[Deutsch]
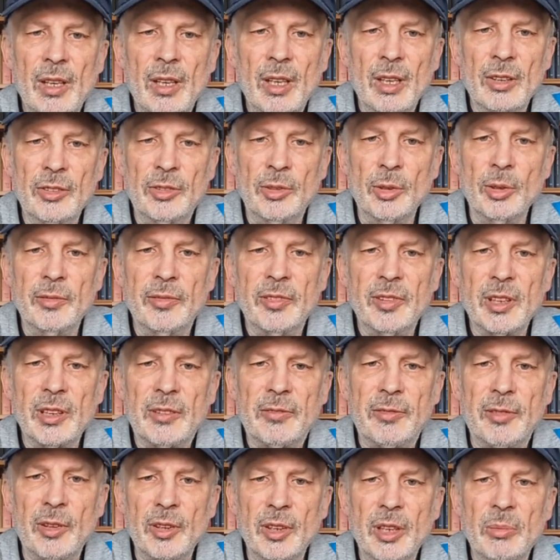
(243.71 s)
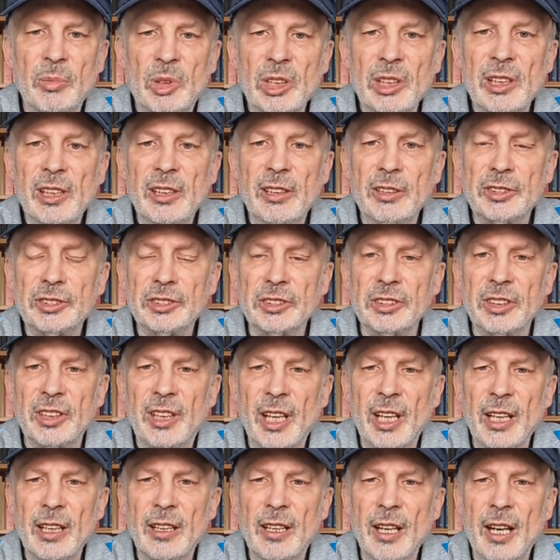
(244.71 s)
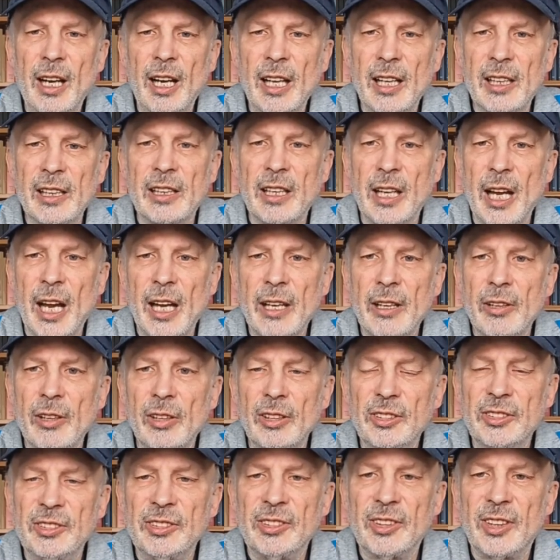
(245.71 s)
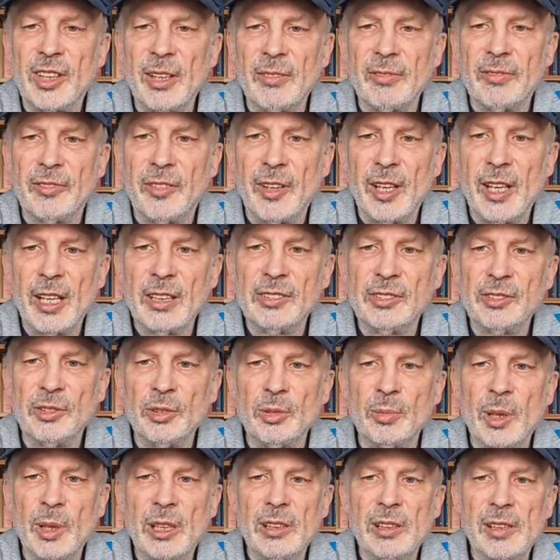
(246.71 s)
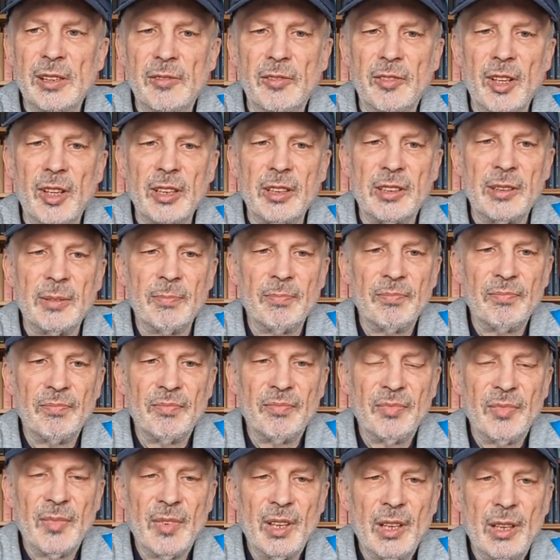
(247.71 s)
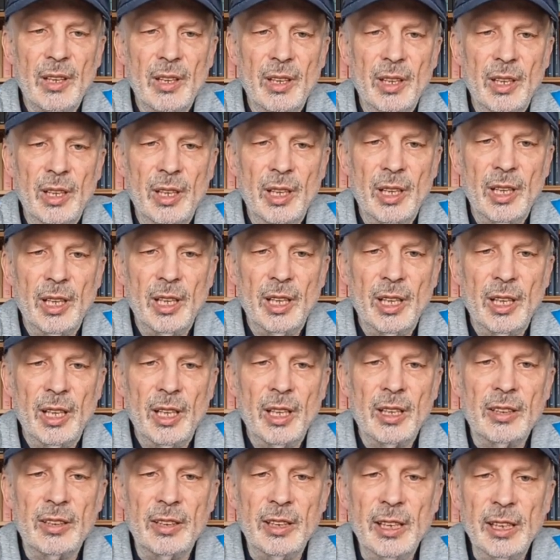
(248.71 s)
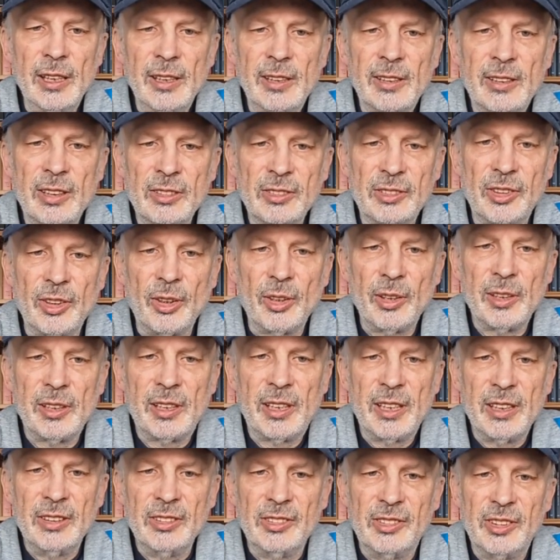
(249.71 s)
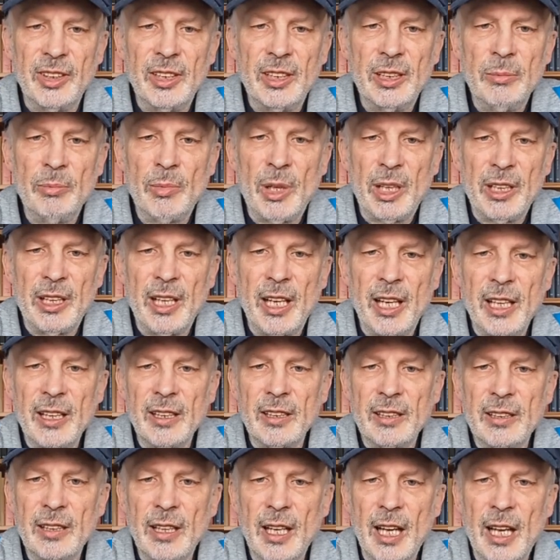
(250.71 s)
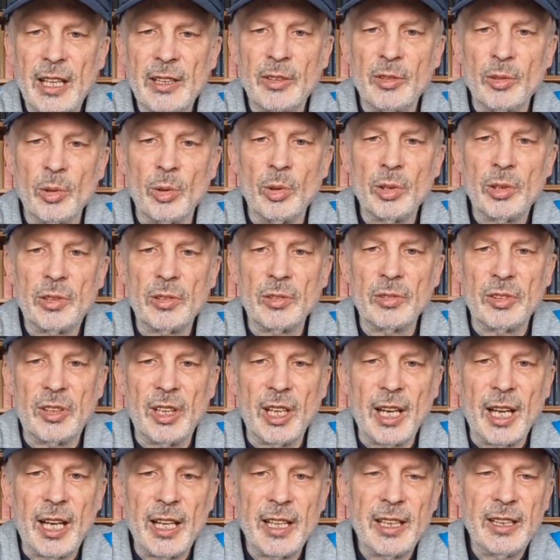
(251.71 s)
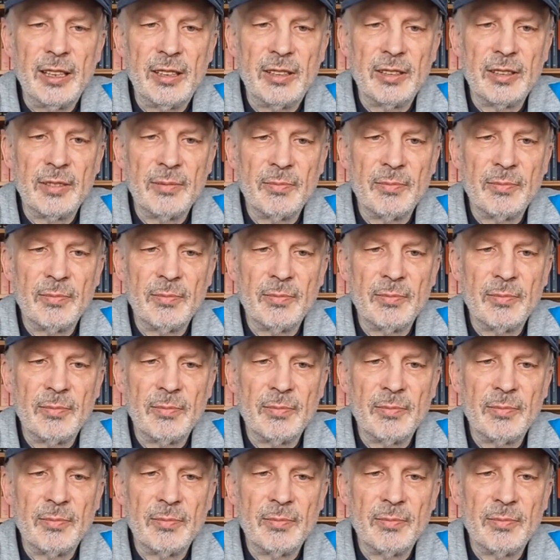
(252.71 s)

So wird von dem griechischen Denker Alkaios der Vers überliefert Nicht soll den Sinn man hängen an Not und Leid,